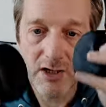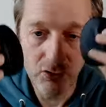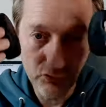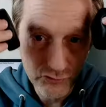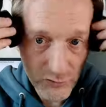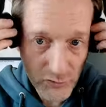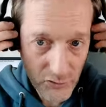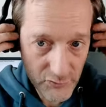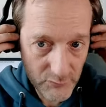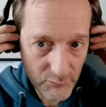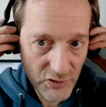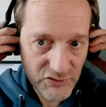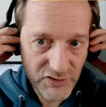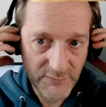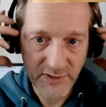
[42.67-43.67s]
Le truc que
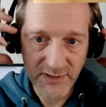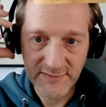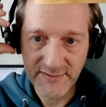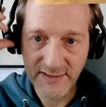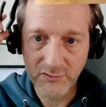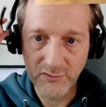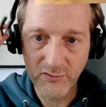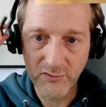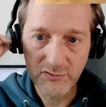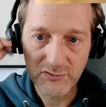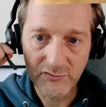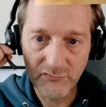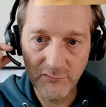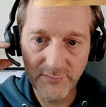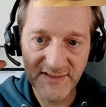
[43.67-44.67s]
moi j'aime bien, c'est que
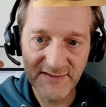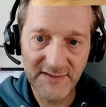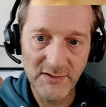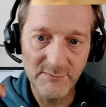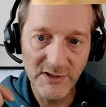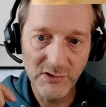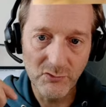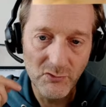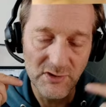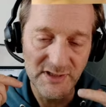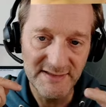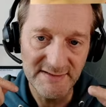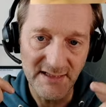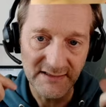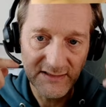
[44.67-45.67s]
lorsque vous baissez le micro,
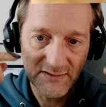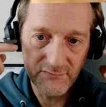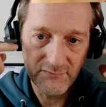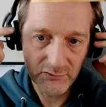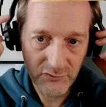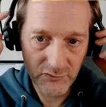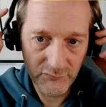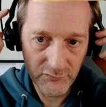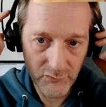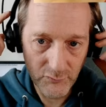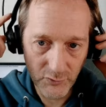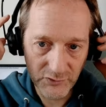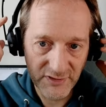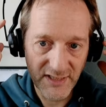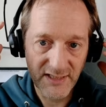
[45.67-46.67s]
il s'active. Lorsque vous le
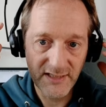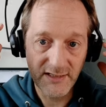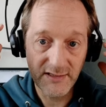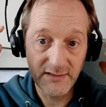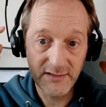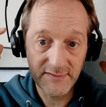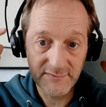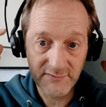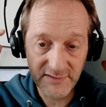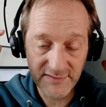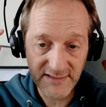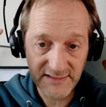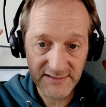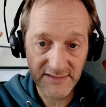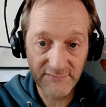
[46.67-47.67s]
montez, il se
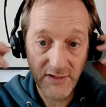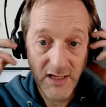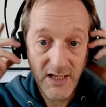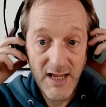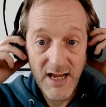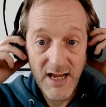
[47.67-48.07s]
désactive.